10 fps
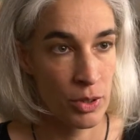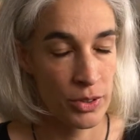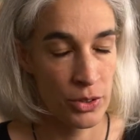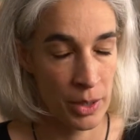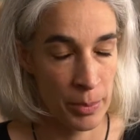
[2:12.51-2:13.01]

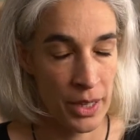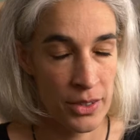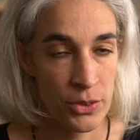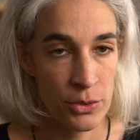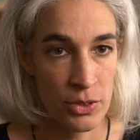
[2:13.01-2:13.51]
de
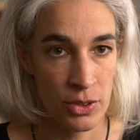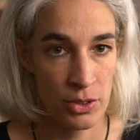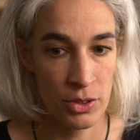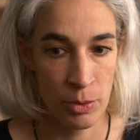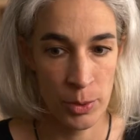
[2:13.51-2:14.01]
réparation de,
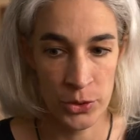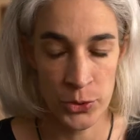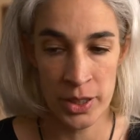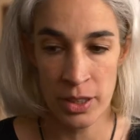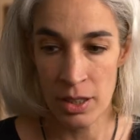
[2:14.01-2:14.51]
leurs
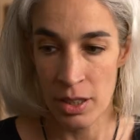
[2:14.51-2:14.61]
produits.